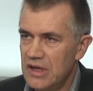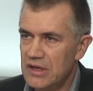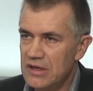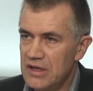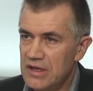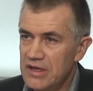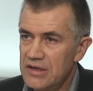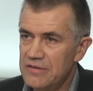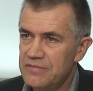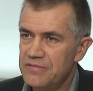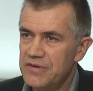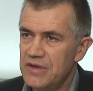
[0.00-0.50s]
en
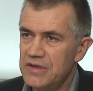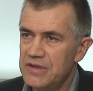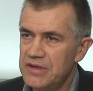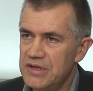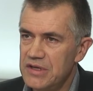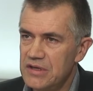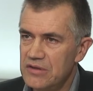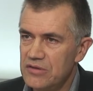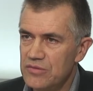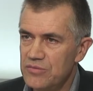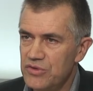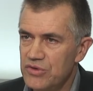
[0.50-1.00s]
lait
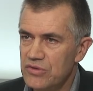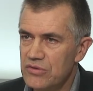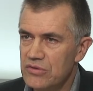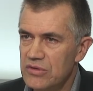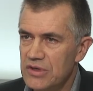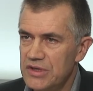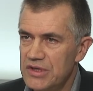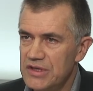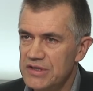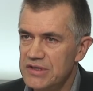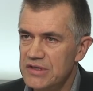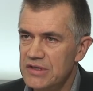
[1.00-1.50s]
infantile
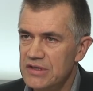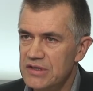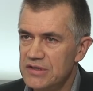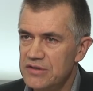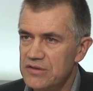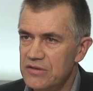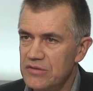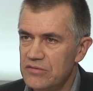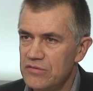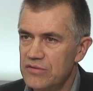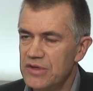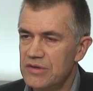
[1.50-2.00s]
bio à
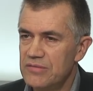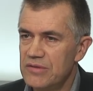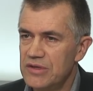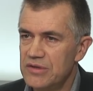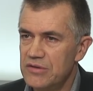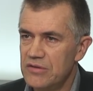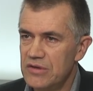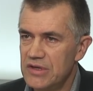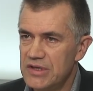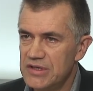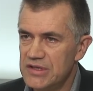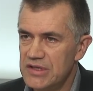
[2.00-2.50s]
destination notamment
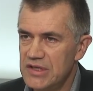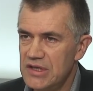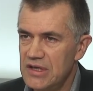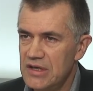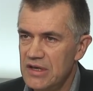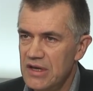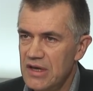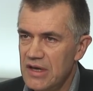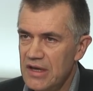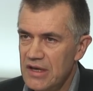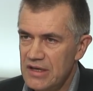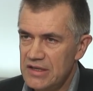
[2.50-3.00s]
de
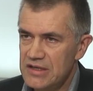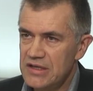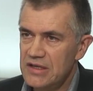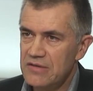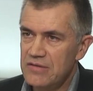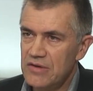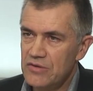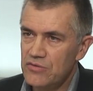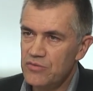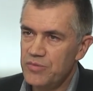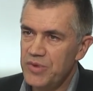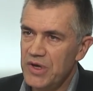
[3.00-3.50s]
l'Asie, ce
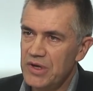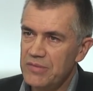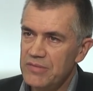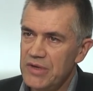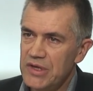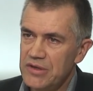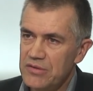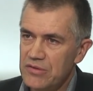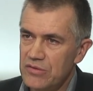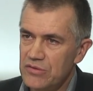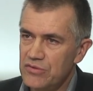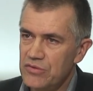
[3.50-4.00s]
qui va nous
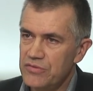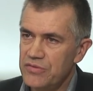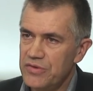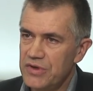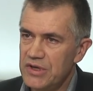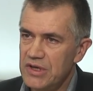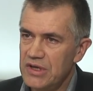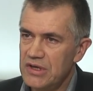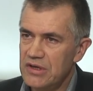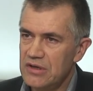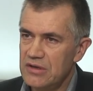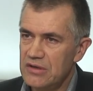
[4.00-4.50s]
permettre
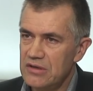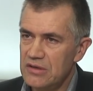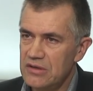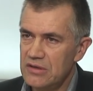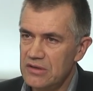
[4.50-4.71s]
d'offrir,